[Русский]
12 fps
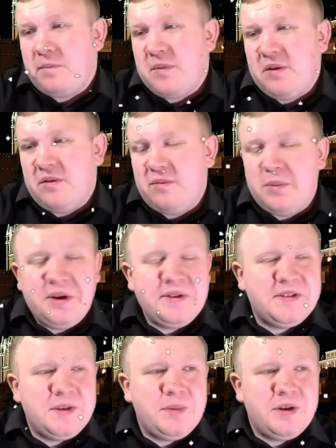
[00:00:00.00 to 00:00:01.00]
В
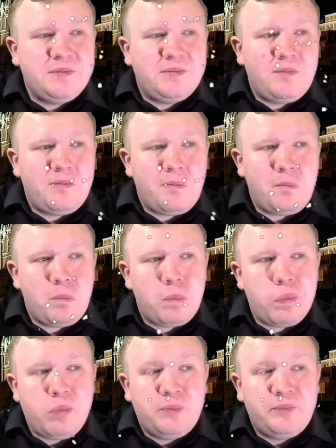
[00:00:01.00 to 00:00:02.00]
принципе,
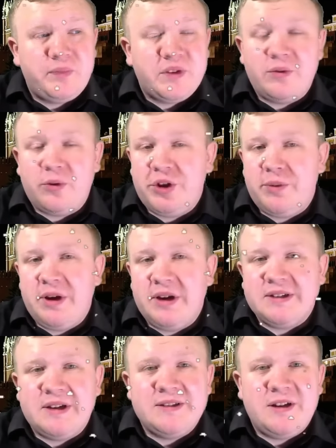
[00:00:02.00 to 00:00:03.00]
вроде бы я
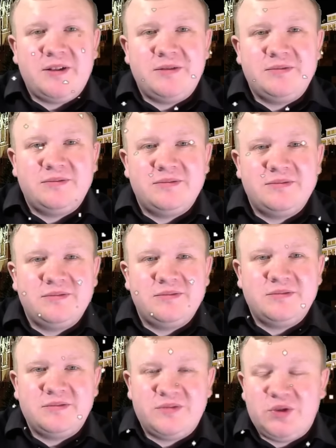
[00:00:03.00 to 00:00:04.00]
сказал
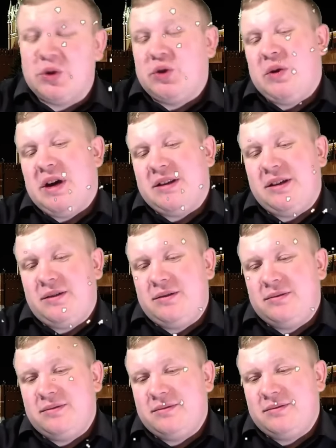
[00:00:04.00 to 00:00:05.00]
все, что хотел.
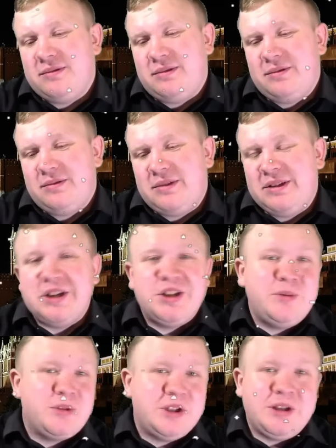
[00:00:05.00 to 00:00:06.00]
И даже
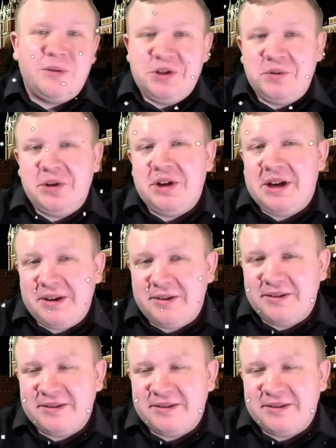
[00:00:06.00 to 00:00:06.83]
немножко того, чего не хотел.